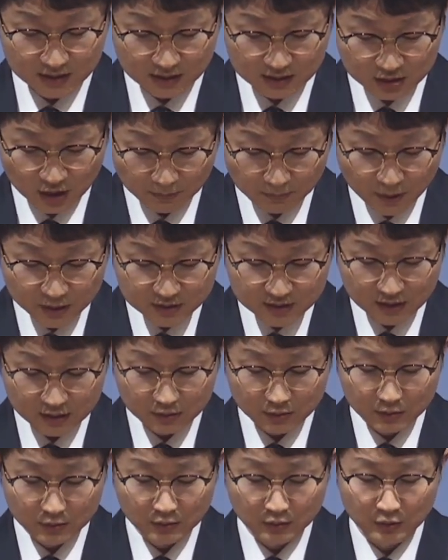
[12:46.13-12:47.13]
이 첫
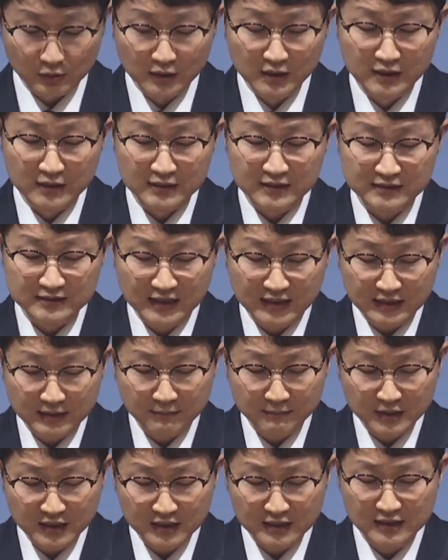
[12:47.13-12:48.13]
번째로 이
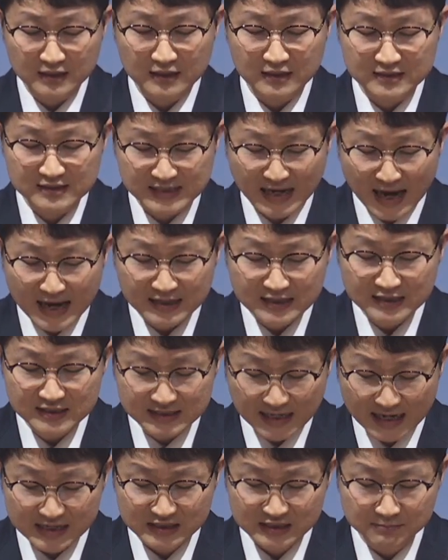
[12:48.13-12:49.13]
사람이 자기
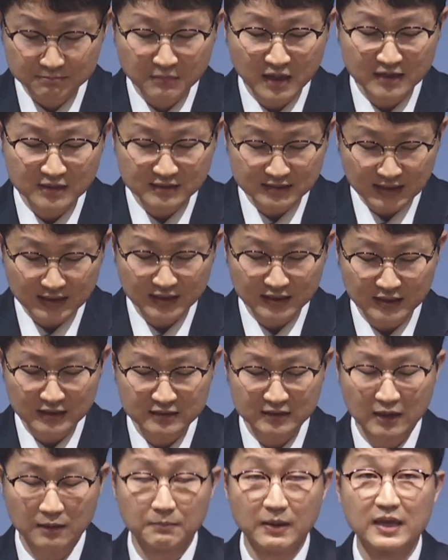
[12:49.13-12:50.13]
자신만을
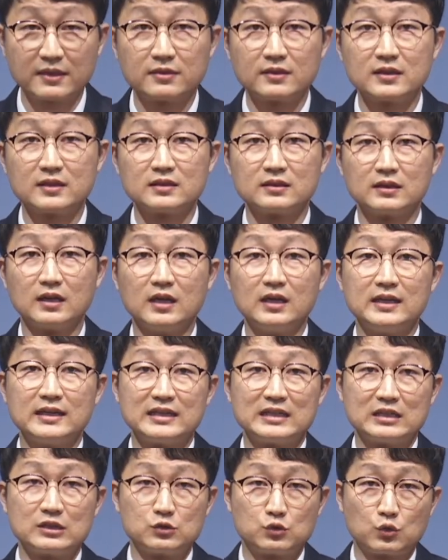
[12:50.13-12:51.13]
사랑할 때 맺는
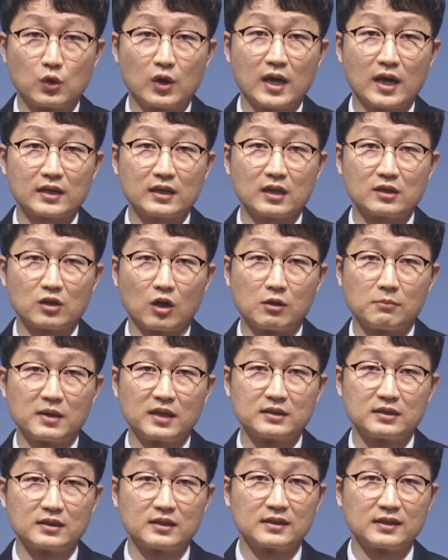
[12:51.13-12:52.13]
이 죄악의
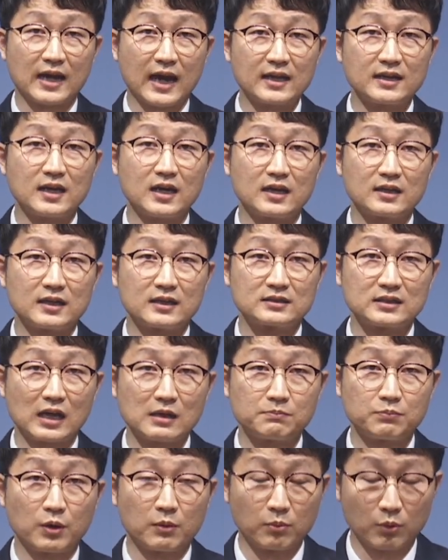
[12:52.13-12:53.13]
열매들을 하나하나
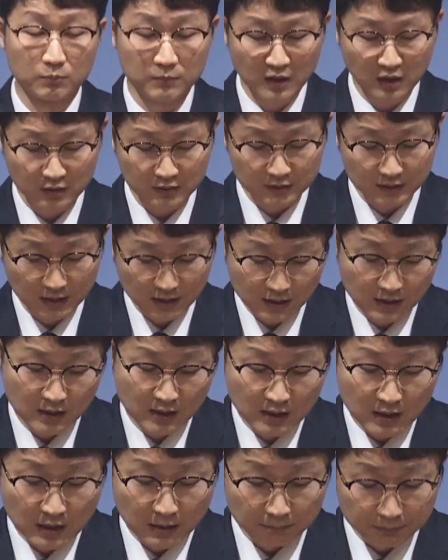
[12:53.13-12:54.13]
살펴보면,
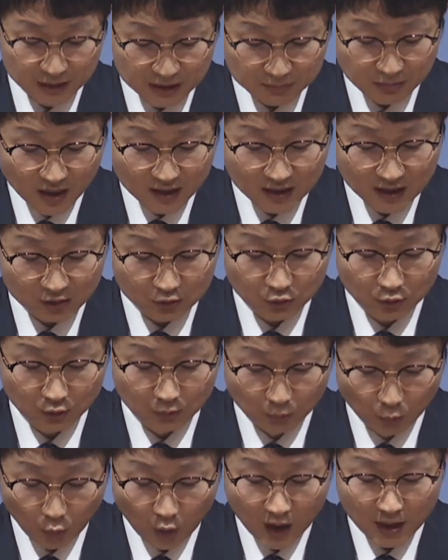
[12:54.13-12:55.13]
비방하고
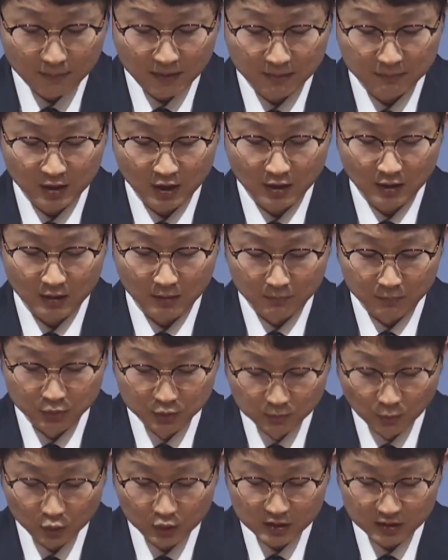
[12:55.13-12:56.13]
모함하며
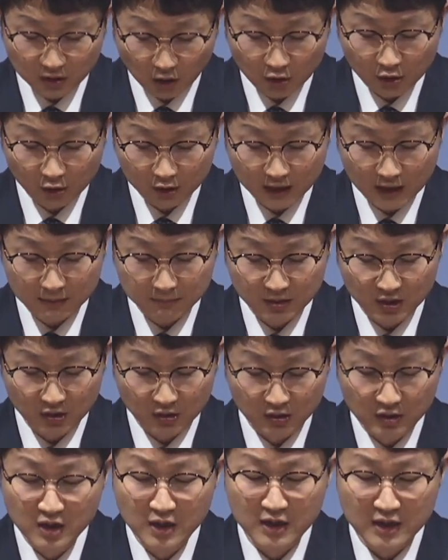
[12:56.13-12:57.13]
부모를
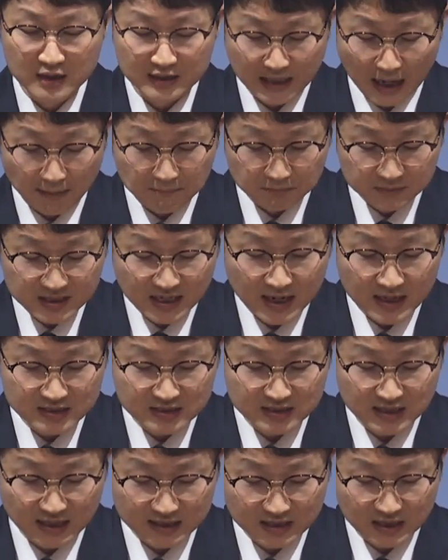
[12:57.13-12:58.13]
거역하며
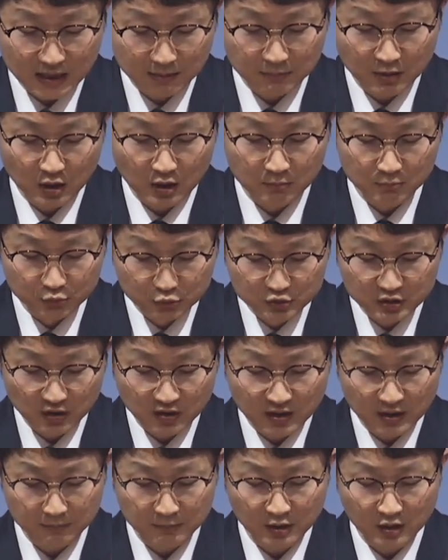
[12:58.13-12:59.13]
감사하지 아니하며
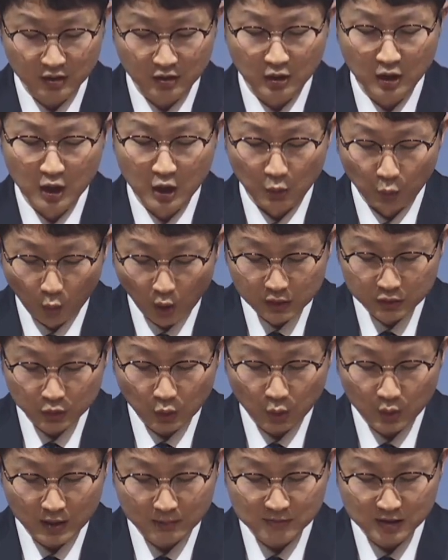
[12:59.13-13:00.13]
무정하며
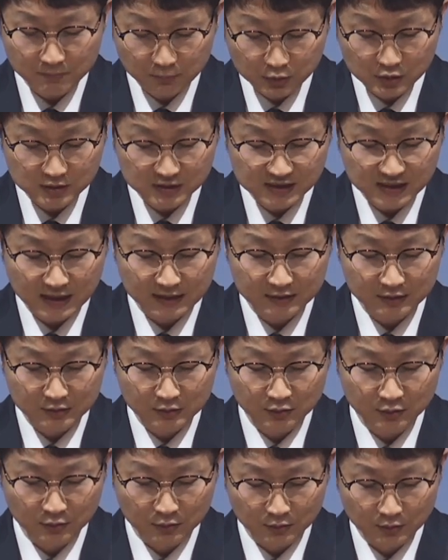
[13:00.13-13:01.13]
원통함을 풀지
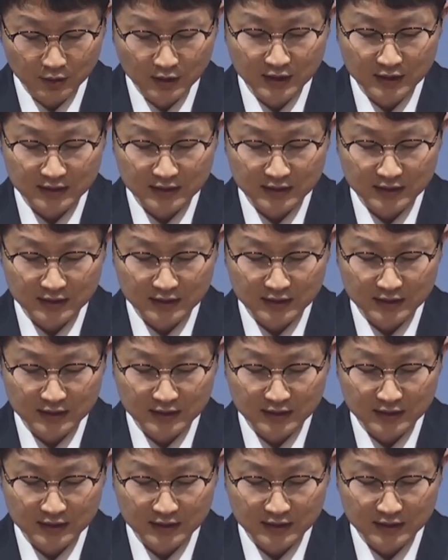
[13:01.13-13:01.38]
않고